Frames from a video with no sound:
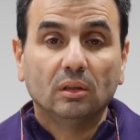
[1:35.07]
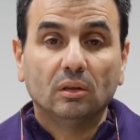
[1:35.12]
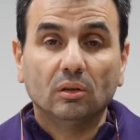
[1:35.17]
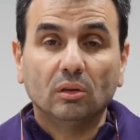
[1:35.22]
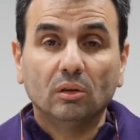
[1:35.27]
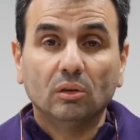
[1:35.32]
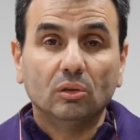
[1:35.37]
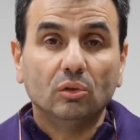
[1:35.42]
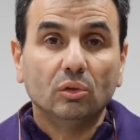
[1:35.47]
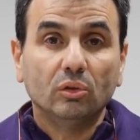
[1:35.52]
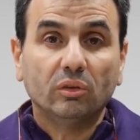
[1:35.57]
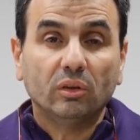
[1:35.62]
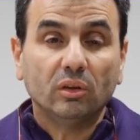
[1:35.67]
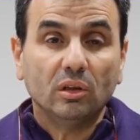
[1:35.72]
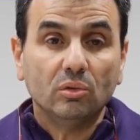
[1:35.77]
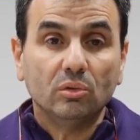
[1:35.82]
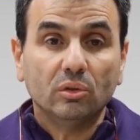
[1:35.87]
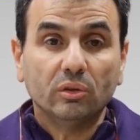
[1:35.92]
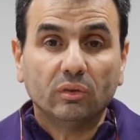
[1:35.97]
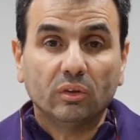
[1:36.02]
Euh, le
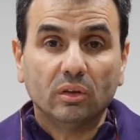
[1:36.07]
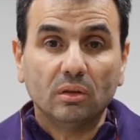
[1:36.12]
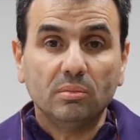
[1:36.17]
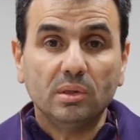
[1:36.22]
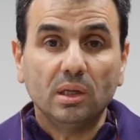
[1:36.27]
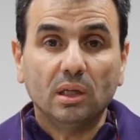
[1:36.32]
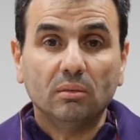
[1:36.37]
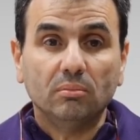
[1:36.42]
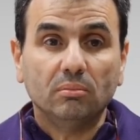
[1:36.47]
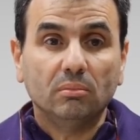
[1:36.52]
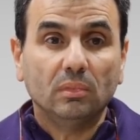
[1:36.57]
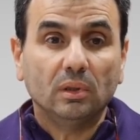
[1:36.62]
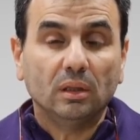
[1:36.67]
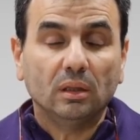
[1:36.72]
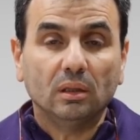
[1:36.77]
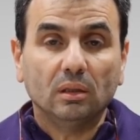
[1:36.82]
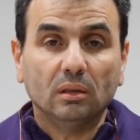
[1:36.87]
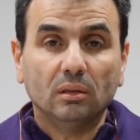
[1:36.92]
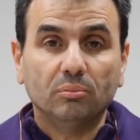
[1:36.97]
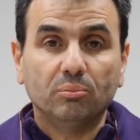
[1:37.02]
CIE, c'est bien,
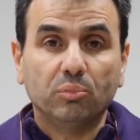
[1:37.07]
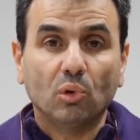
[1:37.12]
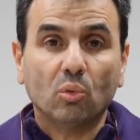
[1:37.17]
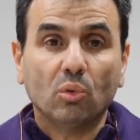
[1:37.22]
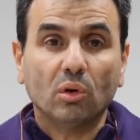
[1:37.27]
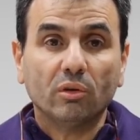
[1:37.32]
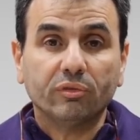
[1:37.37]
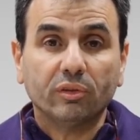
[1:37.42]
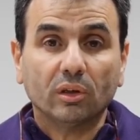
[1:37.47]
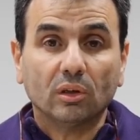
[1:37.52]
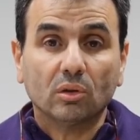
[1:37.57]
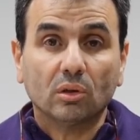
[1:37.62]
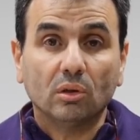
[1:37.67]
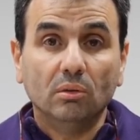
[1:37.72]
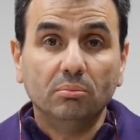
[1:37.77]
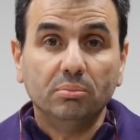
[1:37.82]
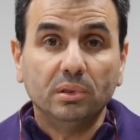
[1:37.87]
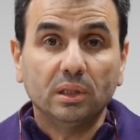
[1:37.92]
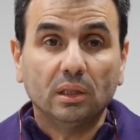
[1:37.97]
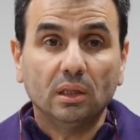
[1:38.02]
mais pourquoi faire
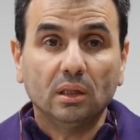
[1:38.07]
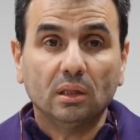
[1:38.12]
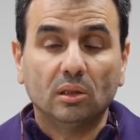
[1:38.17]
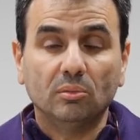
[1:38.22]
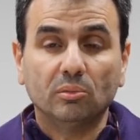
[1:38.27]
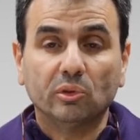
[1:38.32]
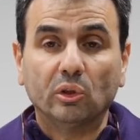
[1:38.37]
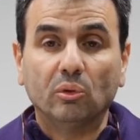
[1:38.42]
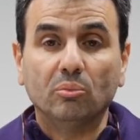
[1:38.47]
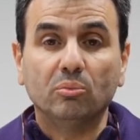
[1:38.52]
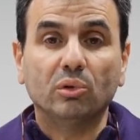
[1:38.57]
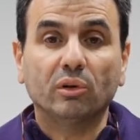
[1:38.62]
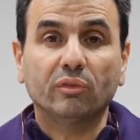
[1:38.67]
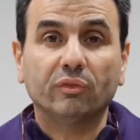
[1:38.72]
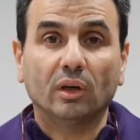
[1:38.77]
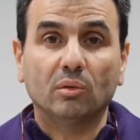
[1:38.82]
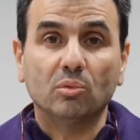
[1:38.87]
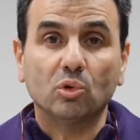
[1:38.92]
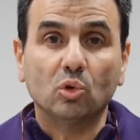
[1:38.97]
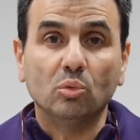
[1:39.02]
compliqué comme on pourrait
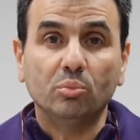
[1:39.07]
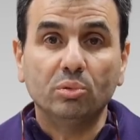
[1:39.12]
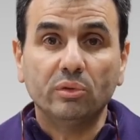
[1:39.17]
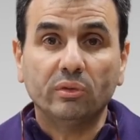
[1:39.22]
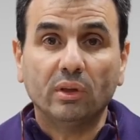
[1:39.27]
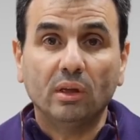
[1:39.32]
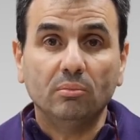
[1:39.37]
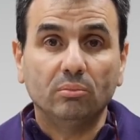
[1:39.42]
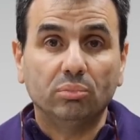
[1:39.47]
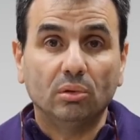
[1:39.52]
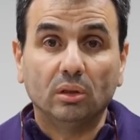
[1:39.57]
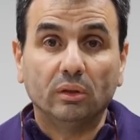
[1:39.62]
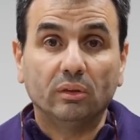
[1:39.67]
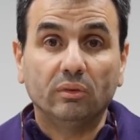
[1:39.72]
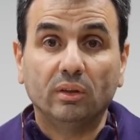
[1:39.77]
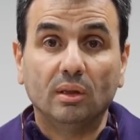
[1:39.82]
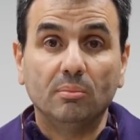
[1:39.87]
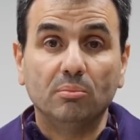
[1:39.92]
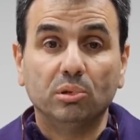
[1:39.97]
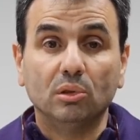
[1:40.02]
faire beaucoup plus simple
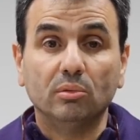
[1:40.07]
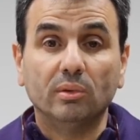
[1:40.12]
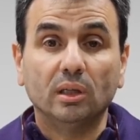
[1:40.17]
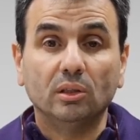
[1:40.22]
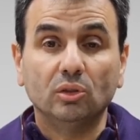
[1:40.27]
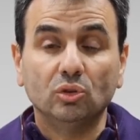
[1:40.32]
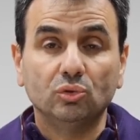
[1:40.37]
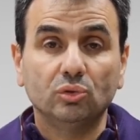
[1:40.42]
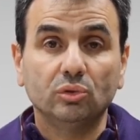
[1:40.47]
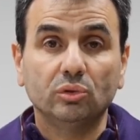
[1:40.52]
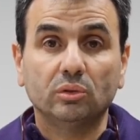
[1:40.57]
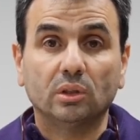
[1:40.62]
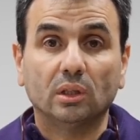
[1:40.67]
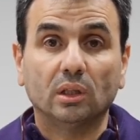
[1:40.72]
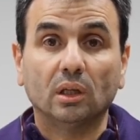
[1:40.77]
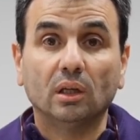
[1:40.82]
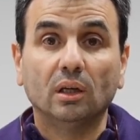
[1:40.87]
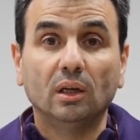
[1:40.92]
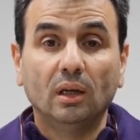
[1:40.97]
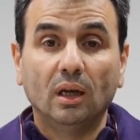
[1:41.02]
Simplement, juste
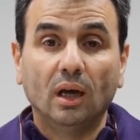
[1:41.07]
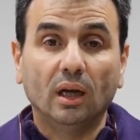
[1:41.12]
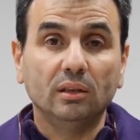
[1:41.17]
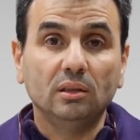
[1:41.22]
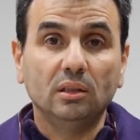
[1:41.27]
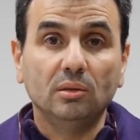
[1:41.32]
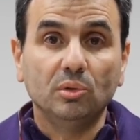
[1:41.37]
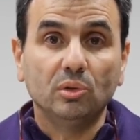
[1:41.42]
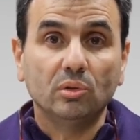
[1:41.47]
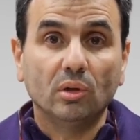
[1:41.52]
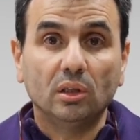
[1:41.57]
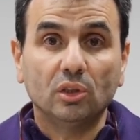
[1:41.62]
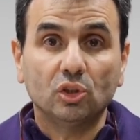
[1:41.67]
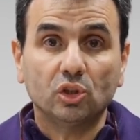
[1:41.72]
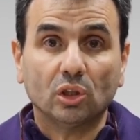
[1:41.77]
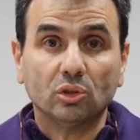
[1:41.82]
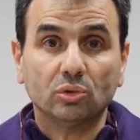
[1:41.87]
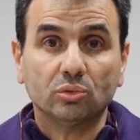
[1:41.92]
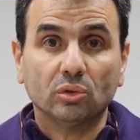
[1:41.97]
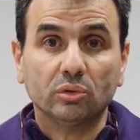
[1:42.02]
en, diminuer diminuant les
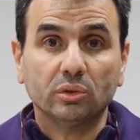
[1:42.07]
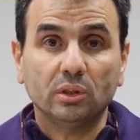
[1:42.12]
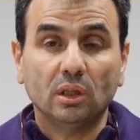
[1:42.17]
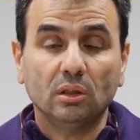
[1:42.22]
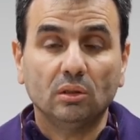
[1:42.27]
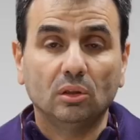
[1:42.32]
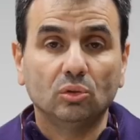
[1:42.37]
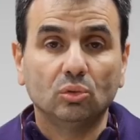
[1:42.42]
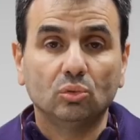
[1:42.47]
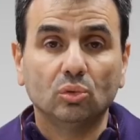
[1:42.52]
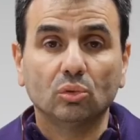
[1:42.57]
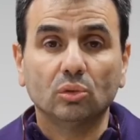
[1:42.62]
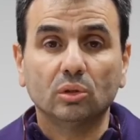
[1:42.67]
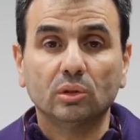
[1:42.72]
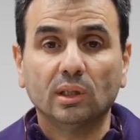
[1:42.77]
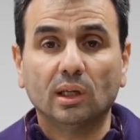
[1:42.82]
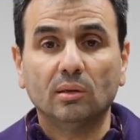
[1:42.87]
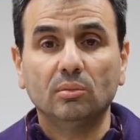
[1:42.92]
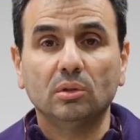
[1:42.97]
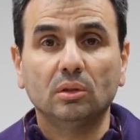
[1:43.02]
charges sociales, un tour de
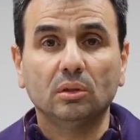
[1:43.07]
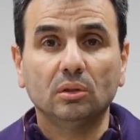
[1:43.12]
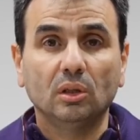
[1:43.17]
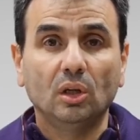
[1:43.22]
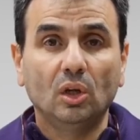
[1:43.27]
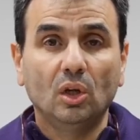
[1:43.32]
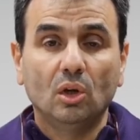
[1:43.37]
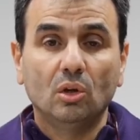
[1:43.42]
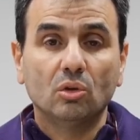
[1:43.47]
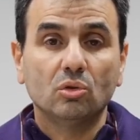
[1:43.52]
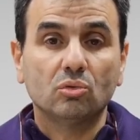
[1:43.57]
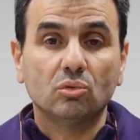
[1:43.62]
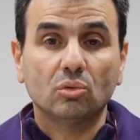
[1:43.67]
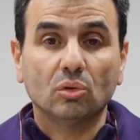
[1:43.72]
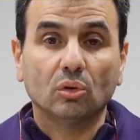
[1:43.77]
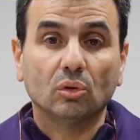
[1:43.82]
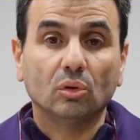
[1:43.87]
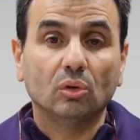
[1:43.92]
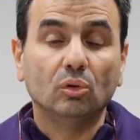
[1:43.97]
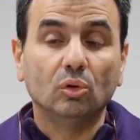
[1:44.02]
table
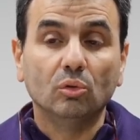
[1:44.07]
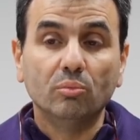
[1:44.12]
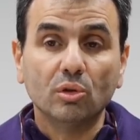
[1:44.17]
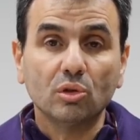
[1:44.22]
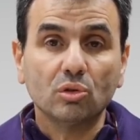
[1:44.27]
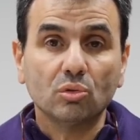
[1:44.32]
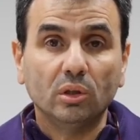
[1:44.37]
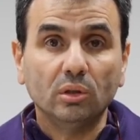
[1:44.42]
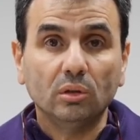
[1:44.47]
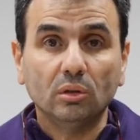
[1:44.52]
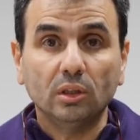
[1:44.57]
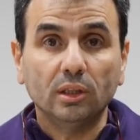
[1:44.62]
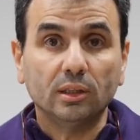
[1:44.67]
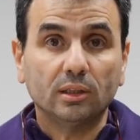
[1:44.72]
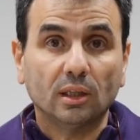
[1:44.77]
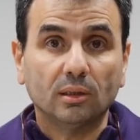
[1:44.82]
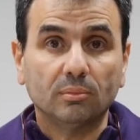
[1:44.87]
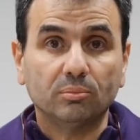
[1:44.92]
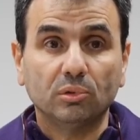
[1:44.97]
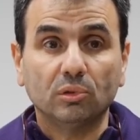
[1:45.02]
sur euh, le besoin de
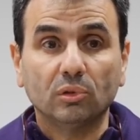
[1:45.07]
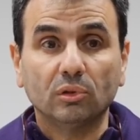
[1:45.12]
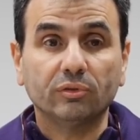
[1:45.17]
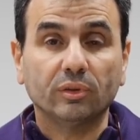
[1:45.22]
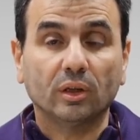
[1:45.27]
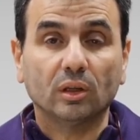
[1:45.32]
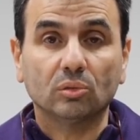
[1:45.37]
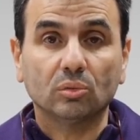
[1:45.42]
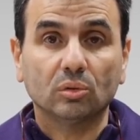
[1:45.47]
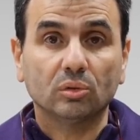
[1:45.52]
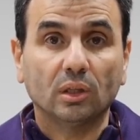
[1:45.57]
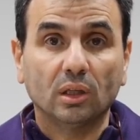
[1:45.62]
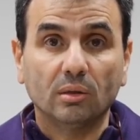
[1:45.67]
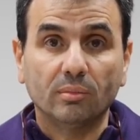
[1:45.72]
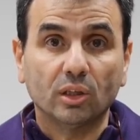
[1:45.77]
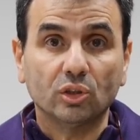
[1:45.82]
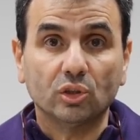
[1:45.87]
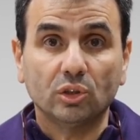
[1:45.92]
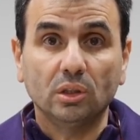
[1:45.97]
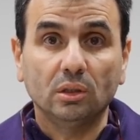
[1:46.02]
l'État pour faire tourner la
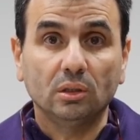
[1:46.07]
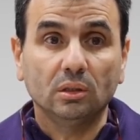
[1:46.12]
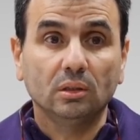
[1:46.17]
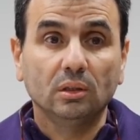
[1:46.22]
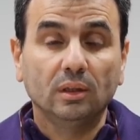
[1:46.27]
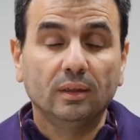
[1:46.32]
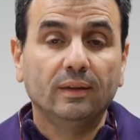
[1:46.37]
machine